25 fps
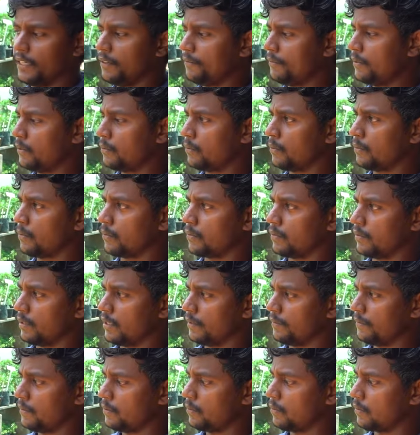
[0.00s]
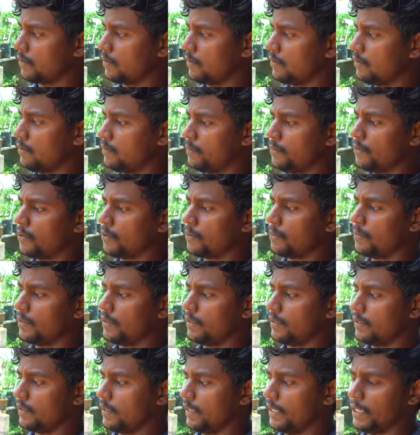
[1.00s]
கிஃப்ட்டு கொடுக்குறோம் கிஃப்ட்டு உங்களுக்கு ஒம்பது
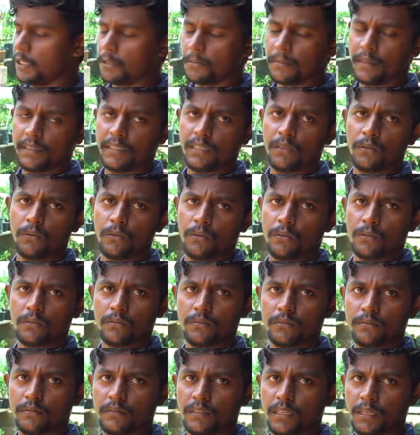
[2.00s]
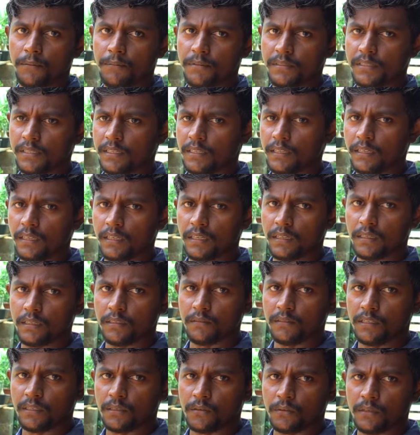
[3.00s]
ரூபா எட்டு ரூபாய்க்கே கொடுக்குறோம் கிஃப்ட் செடி
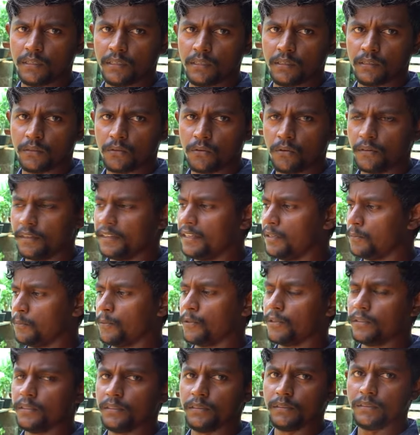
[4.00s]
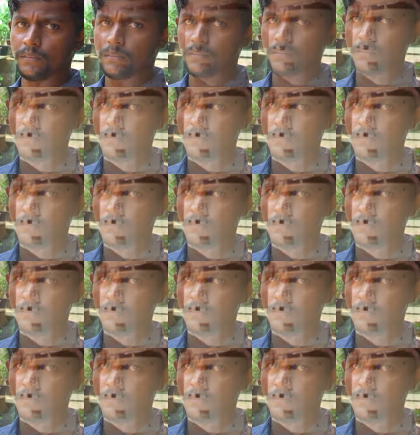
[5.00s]
நீங்கள் வாங்கக்கூடிய குவான்டிட்டியை பொறுத்து